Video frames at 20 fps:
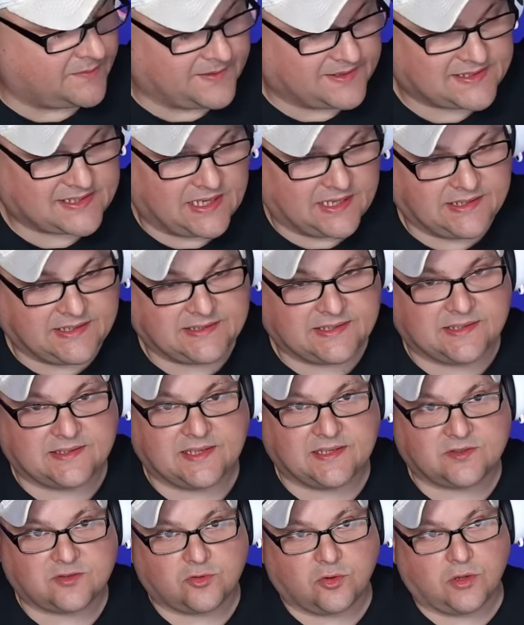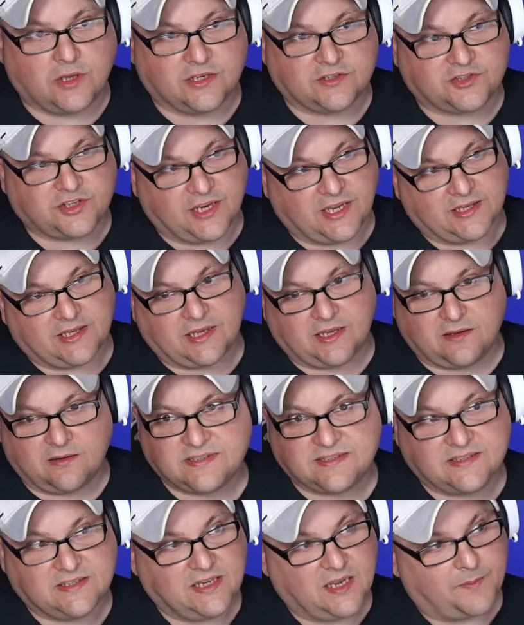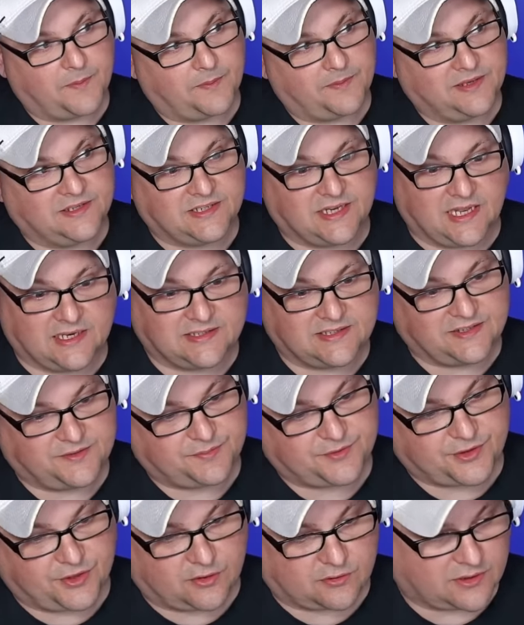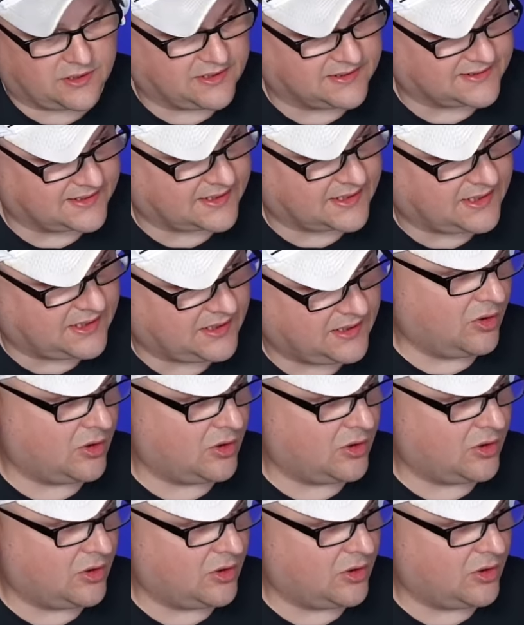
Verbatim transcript: da mesela XSS'de olan şeye de sizin yapabileceğiniz hiçbir şey yok ne yazık yazık ki.